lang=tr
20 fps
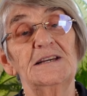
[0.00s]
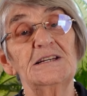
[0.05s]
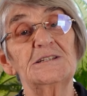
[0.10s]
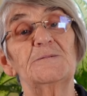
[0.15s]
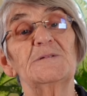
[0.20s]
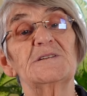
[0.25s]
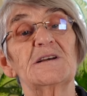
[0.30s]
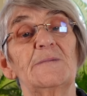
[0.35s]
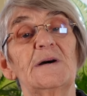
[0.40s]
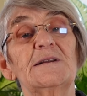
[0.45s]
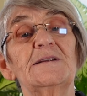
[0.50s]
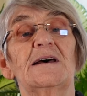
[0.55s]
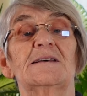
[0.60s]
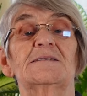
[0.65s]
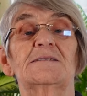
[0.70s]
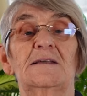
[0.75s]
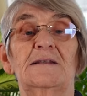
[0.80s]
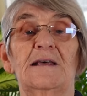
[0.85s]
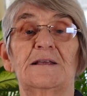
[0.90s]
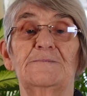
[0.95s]
Hiçbir zaman
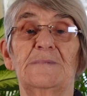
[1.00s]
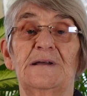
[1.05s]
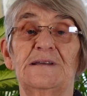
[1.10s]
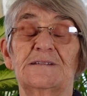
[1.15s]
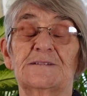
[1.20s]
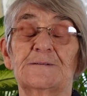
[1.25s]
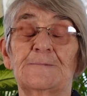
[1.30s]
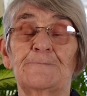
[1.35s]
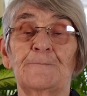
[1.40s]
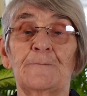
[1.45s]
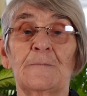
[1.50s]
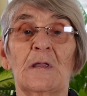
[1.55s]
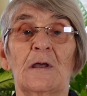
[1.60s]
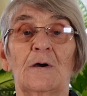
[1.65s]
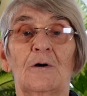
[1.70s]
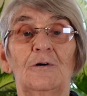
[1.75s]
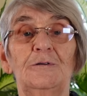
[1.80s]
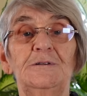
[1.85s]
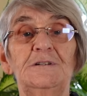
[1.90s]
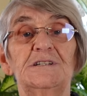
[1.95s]
hastalanmayız.
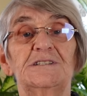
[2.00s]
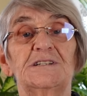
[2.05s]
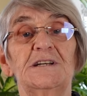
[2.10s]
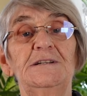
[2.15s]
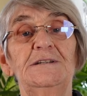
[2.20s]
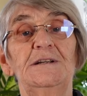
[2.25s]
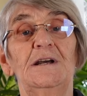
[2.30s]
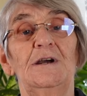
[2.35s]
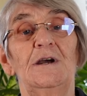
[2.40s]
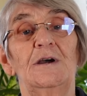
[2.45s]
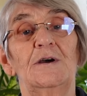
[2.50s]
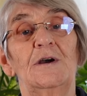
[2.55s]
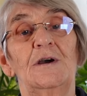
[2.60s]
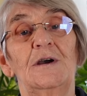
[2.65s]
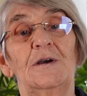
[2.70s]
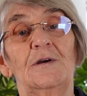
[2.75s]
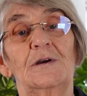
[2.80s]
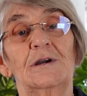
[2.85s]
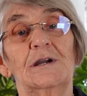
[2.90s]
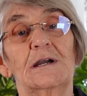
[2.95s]
Onun için
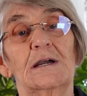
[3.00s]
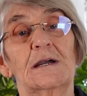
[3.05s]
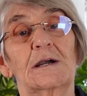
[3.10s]
e,